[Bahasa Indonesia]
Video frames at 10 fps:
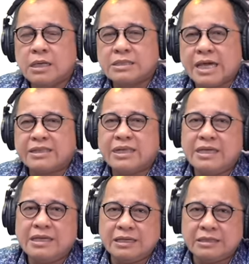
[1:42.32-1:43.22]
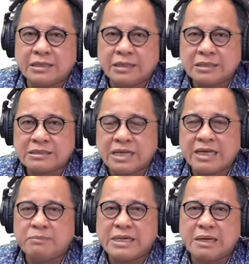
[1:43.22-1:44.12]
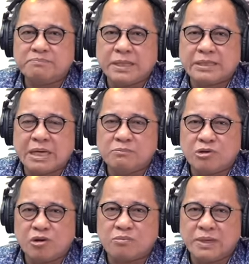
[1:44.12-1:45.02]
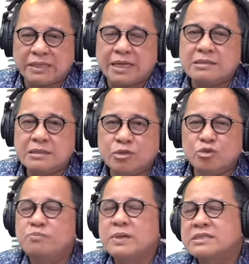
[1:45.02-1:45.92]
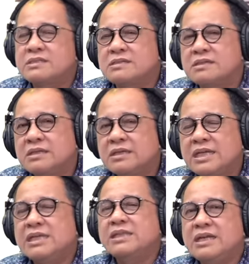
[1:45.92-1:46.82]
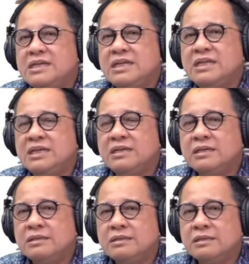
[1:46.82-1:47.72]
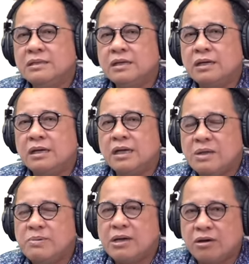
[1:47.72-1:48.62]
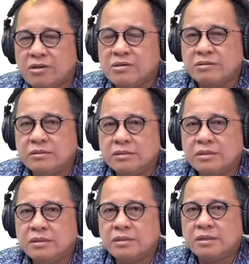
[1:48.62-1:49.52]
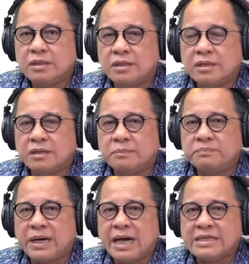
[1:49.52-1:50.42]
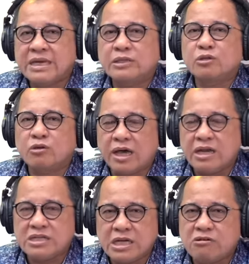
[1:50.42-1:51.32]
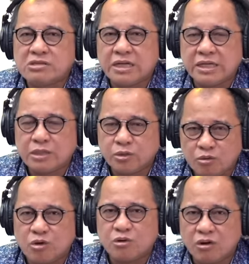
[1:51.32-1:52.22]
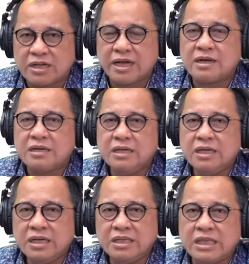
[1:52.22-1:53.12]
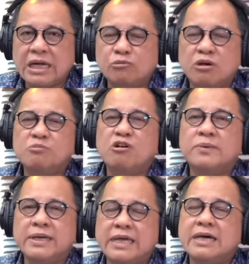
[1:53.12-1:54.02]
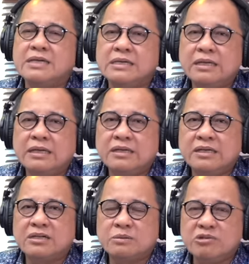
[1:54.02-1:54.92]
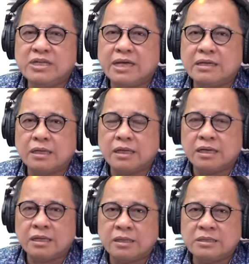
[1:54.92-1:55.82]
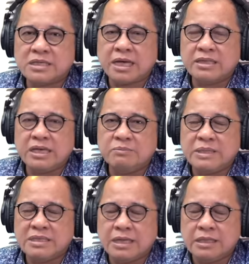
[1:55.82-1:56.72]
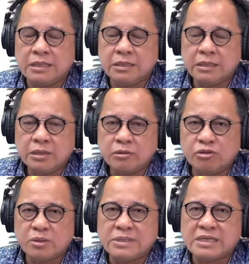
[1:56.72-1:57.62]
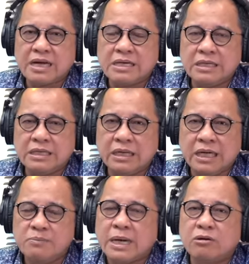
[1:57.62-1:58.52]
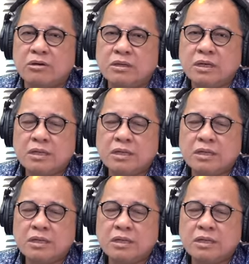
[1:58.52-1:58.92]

Saat ini uh, saya mendapat tamu kehormatan dubes kita di uh, eh, Lebanon, uh, Pak Hajrian Totohari, senior saya, tokoh Golkar, intelektual Muhammadiyah, yang kemudian uh, saat ini menjadi duta besar di Lebanon